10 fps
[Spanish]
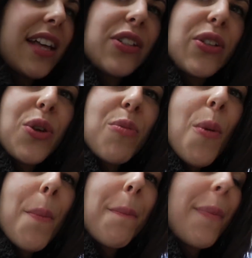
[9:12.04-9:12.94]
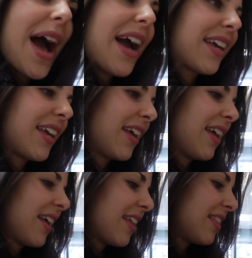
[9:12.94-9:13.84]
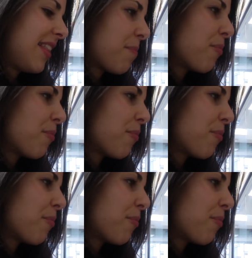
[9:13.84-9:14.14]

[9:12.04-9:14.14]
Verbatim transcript: Esto es como un pack de